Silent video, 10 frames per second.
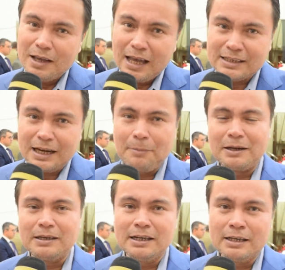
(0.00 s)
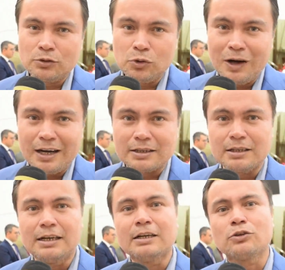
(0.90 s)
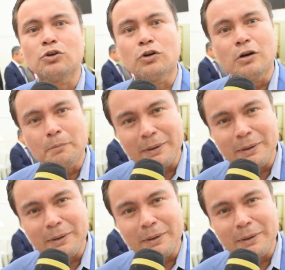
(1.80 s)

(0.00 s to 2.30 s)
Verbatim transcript: É trabalhando, andando,